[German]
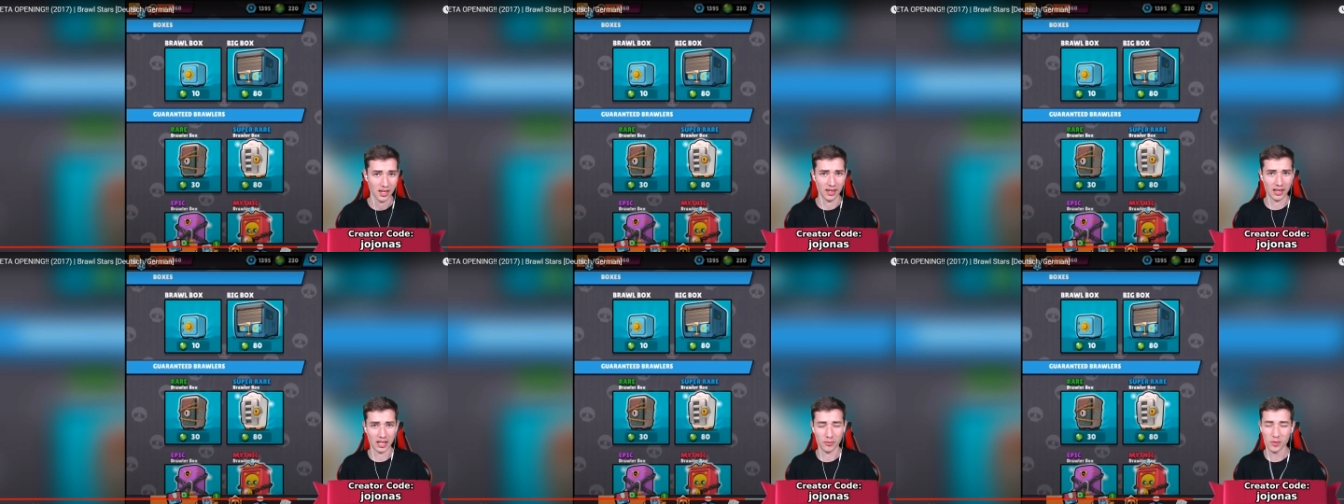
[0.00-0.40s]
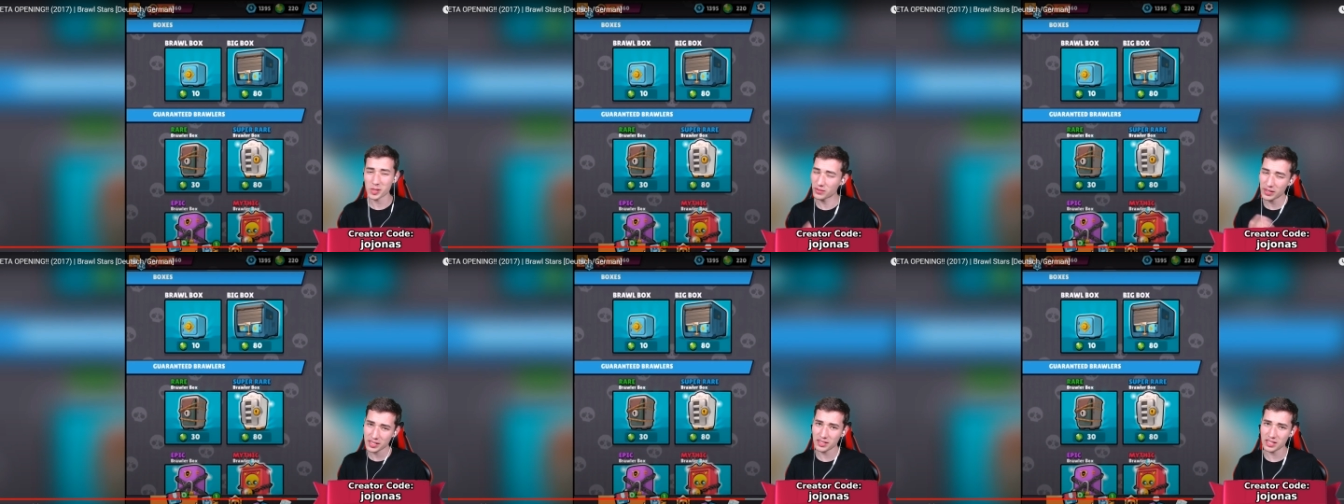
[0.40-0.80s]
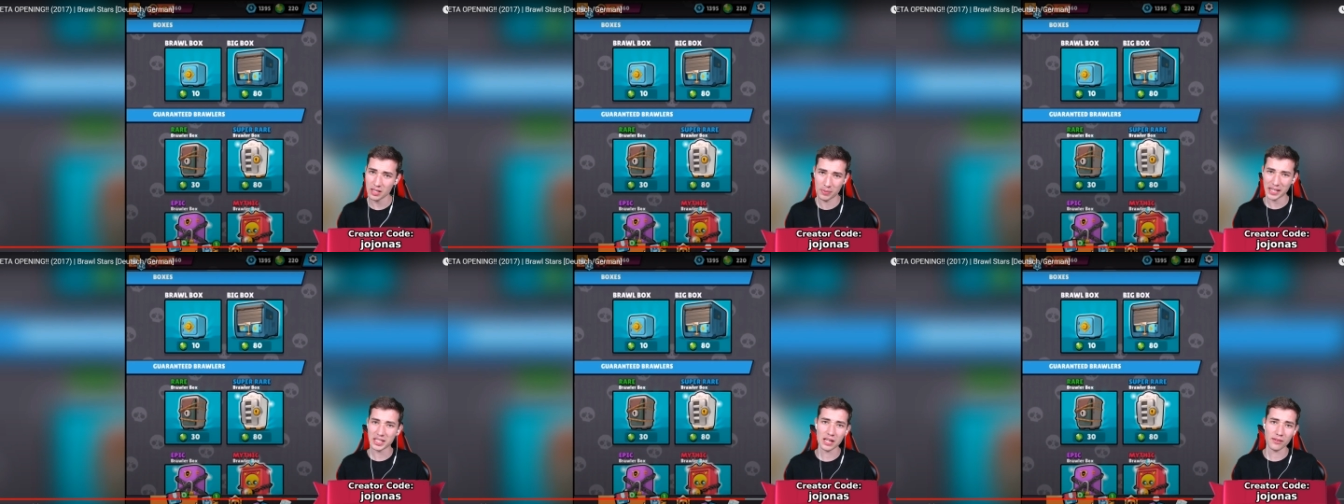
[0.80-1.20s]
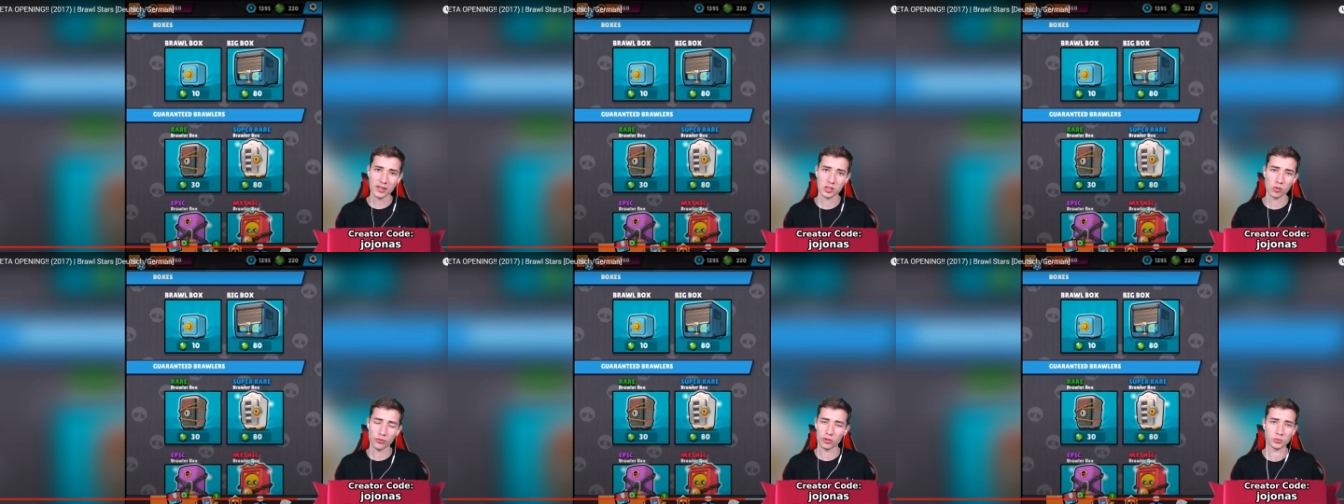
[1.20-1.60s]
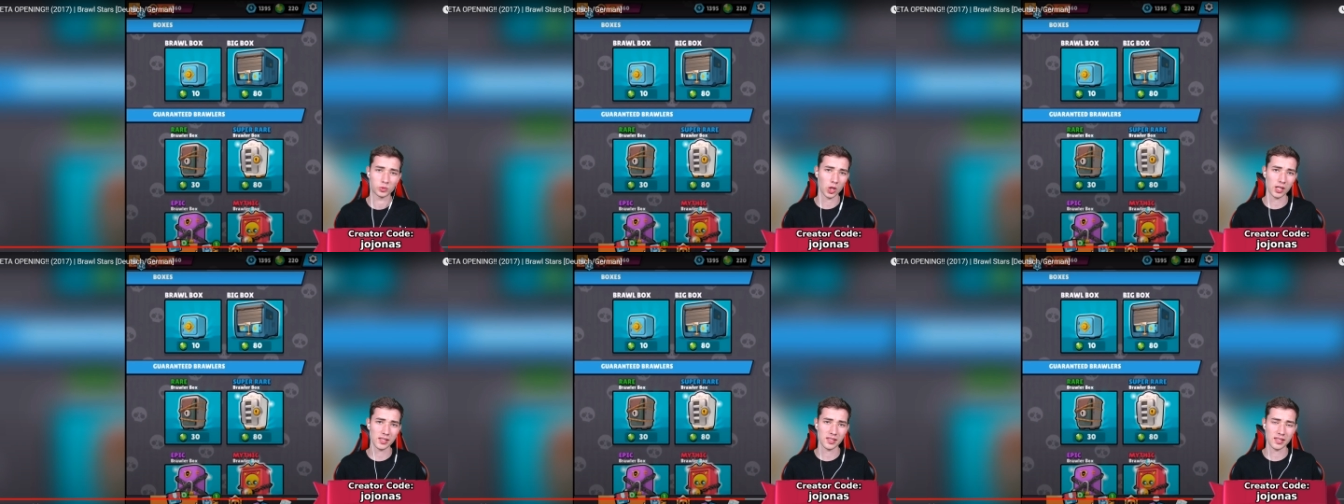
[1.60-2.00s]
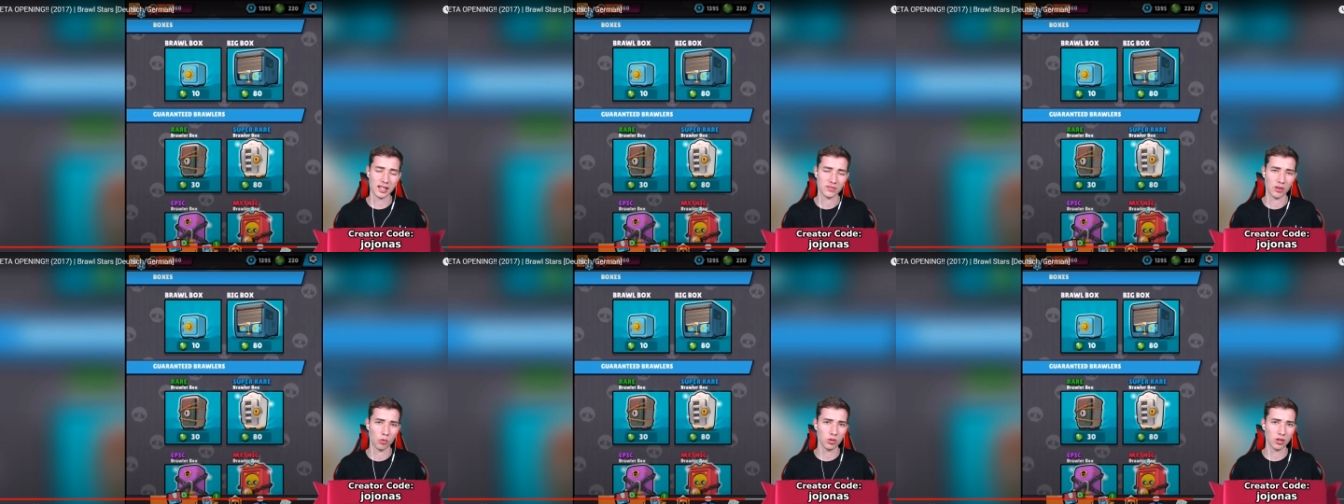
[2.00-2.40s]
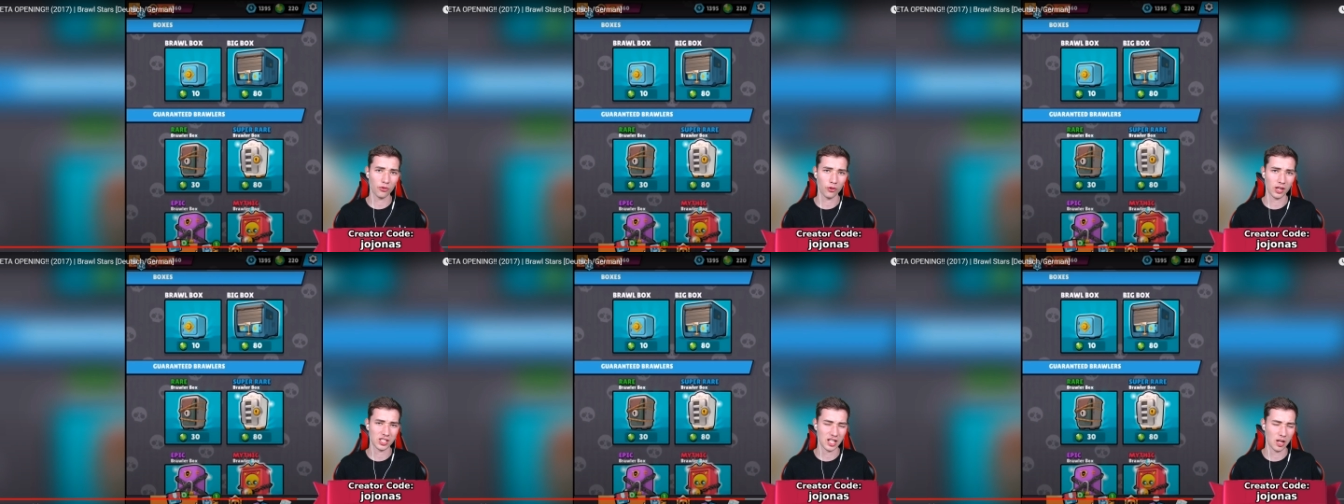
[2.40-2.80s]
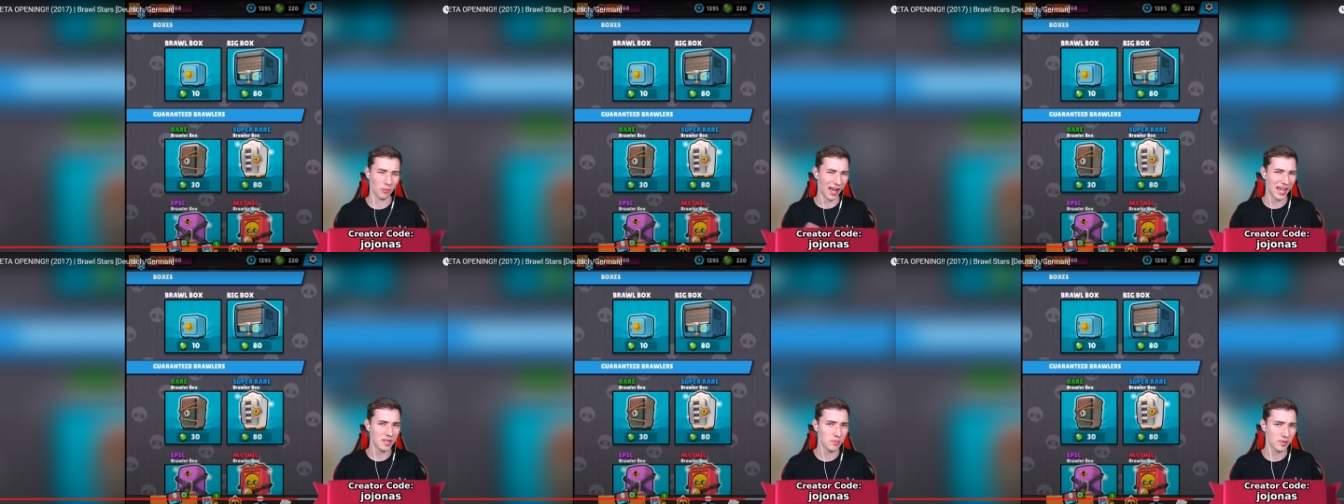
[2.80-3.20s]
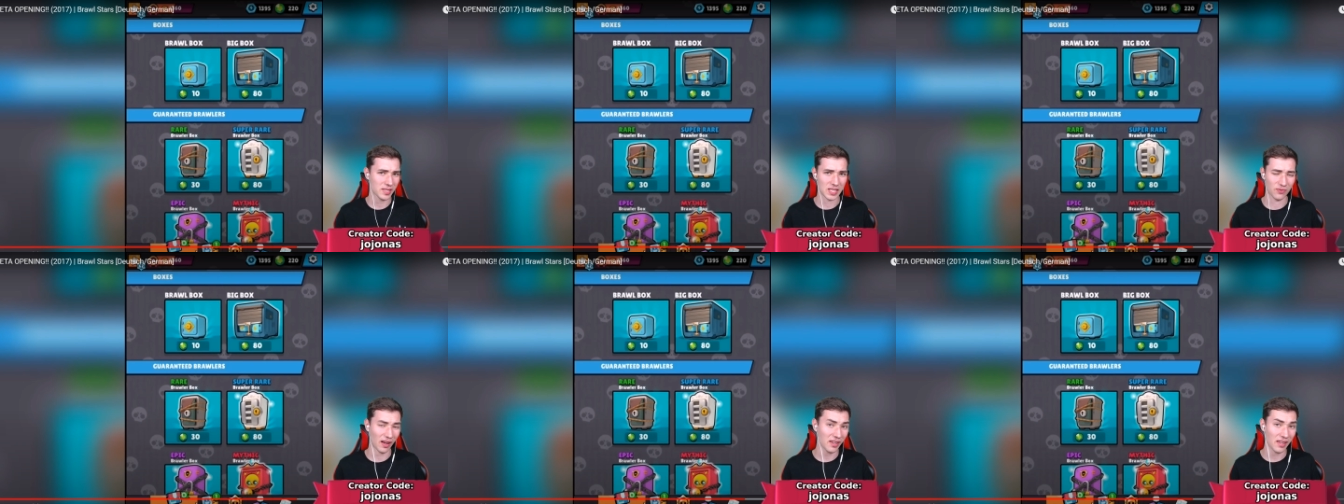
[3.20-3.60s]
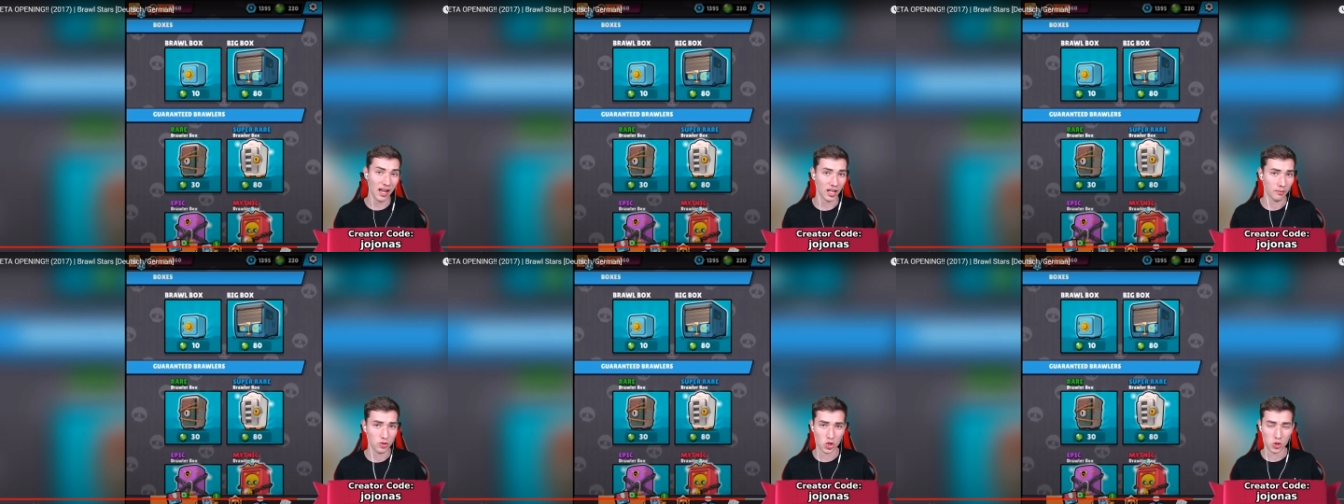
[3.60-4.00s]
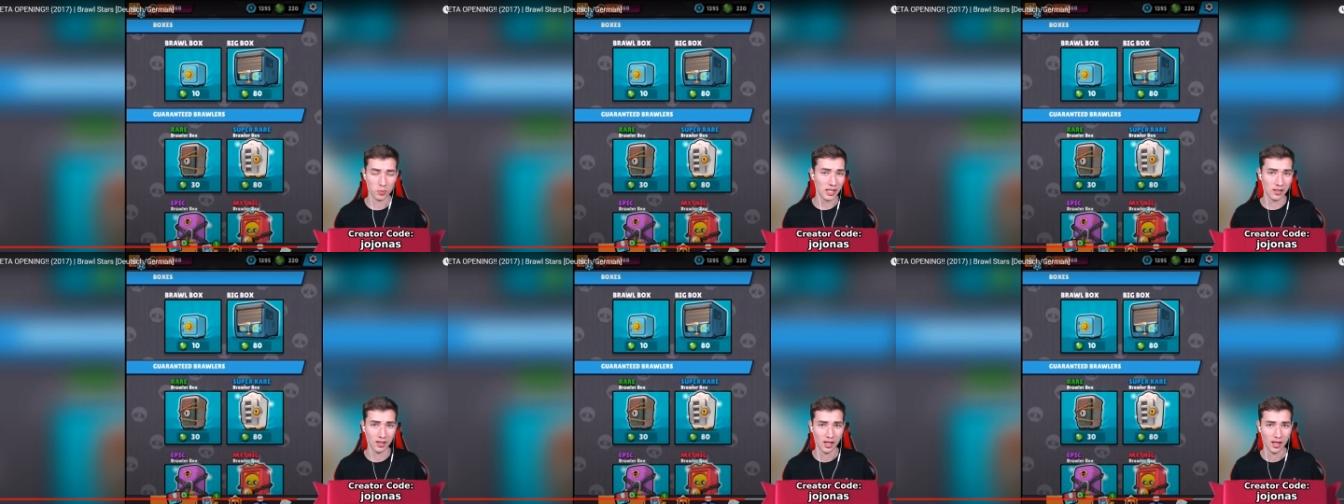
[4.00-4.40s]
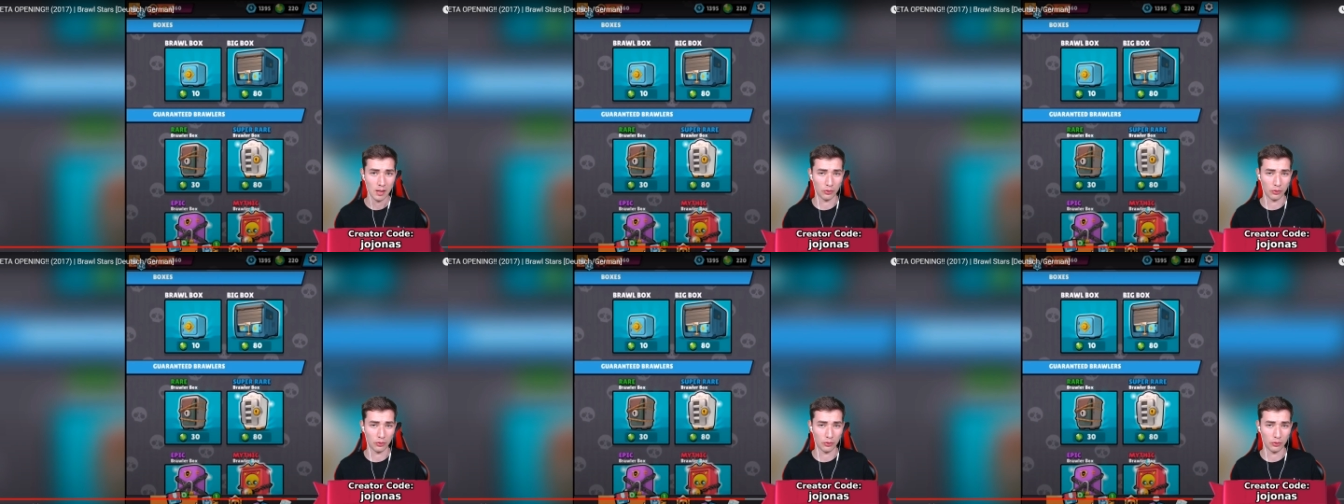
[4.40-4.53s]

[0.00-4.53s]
Äh, ihr müsst wissen, die Beta-Version von Brawl Stars war ungefähr, ich glaube, ein bis zwei Jahre im Spiel,